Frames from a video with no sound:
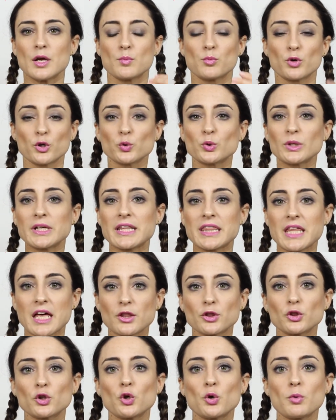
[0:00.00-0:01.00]
Voy
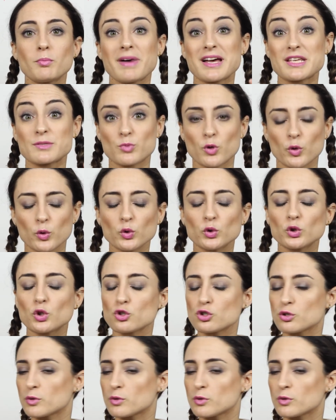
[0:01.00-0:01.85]
utilizando más productos,